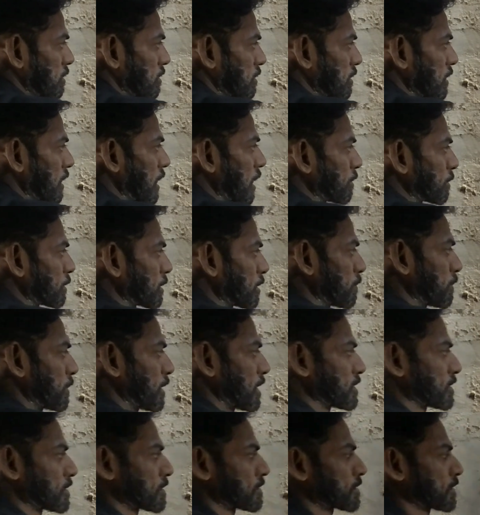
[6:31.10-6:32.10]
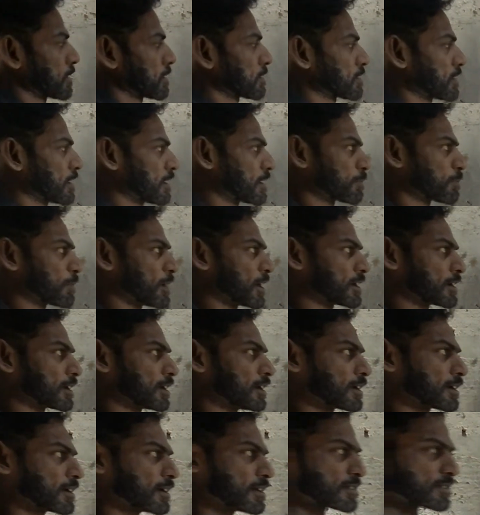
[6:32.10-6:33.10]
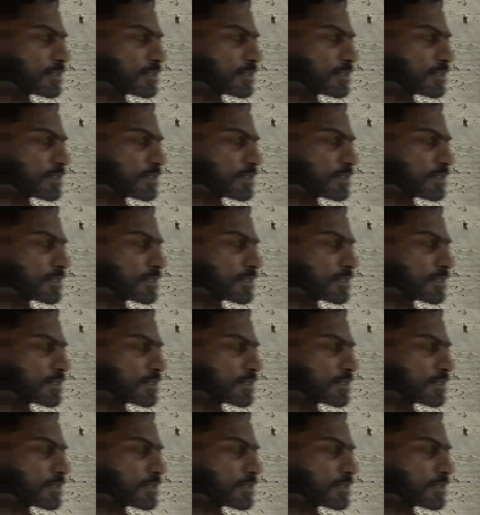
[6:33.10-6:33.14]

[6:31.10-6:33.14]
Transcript: ये आपके पास इसका थर्ड पार्ट है लिख लें